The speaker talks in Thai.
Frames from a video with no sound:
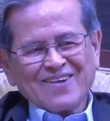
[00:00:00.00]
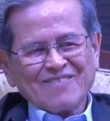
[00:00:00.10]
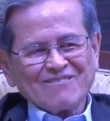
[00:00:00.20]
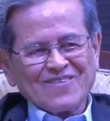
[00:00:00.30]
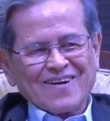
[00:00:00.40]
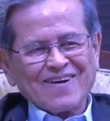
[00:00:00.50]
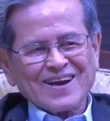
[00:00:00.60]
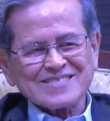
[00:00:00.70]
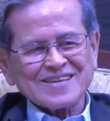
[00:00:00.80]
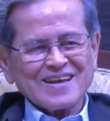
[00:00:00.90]
หมอกฤษ
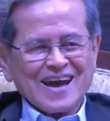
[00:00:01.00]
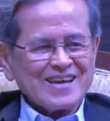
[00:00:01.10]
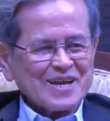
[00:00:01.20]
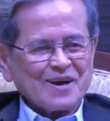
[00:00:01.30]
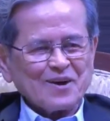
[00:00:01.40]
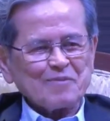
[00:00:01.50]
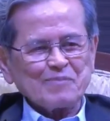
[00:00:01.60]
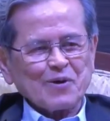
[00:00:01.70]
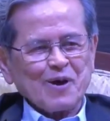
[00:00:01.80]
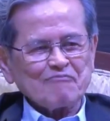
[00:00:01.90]
ดานี่เขาก็มีค
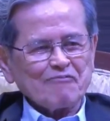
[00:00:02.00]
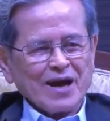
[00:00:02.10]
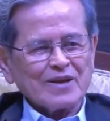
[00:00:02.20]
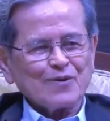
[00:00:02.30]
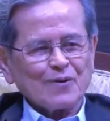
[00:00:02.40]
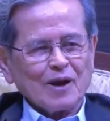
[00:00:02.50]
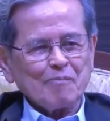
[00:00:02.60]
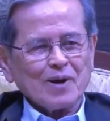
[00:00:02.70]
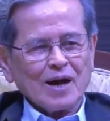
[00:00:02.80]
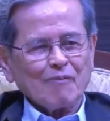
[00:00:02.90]
วามฝันของเขา
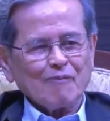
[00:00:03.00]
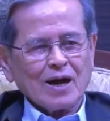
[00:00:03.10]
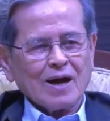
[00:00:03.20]
มาว่า